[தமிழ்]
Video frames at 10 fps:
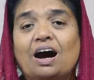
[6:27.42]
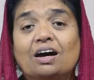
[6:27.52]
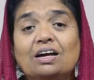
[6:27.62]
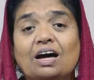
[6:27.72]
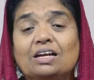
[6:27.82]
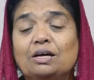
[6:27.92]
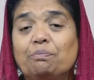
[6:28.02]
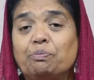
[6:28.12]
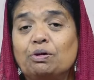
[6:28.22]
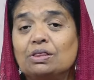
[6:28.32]
ஆனால்
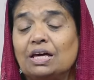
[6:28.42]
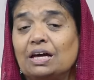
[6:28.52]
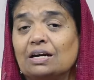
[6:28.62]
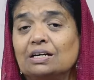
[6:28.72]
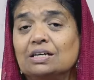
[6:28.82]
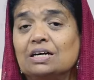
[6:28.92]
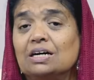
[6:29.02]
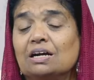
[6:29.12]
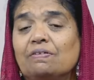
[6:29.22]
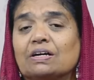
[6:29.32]
இப்பொழுது
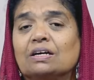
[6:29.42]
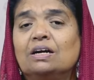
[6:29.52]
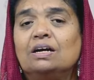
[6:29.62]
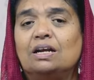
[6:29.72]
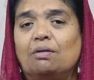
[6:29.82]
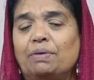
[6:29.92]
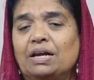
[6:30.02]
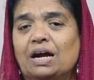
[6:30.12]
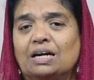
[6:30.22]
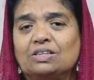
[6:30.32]
இறங்குகிறவர் நம்மை
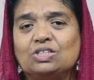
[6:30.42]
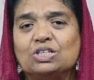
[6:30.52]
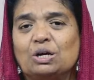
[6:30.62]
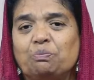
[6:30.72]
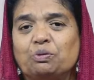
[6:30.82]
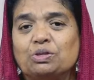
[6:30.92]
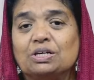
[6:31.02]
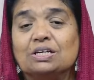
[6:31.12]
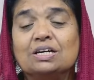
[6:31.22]
நடத்துகிற போது